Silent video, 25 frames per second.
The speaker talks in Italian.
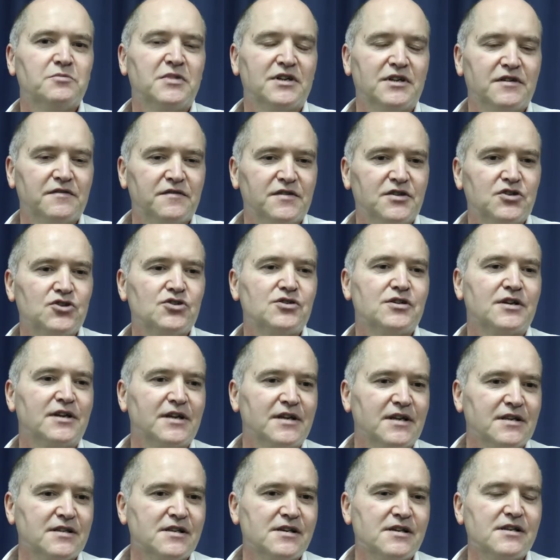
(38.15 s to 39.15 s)
benefici
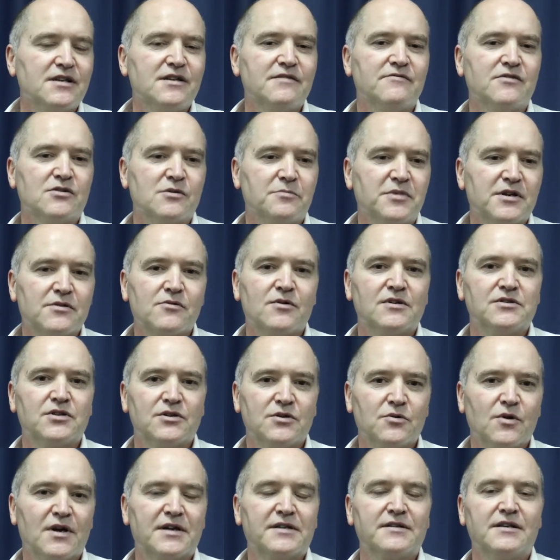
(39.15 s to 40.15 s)
che ne derivano per quanto
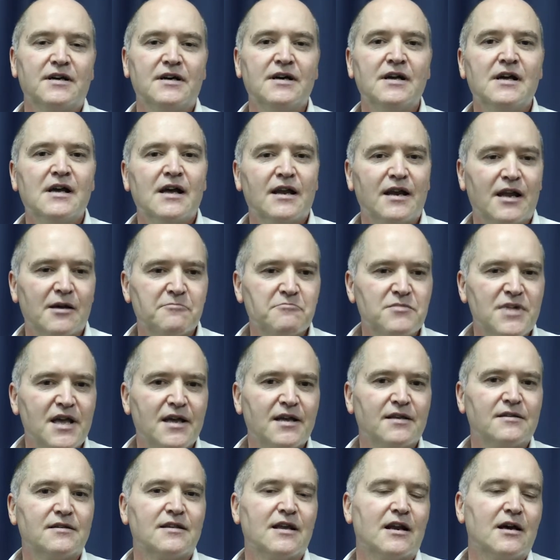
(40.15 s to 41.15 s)
riguarda
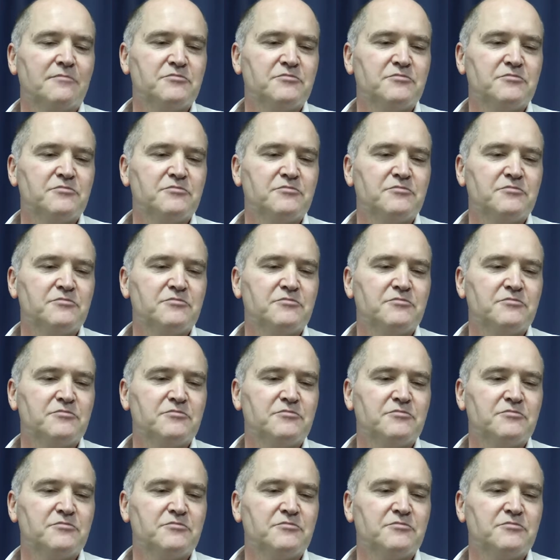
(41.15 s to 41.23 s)
l'ambiente,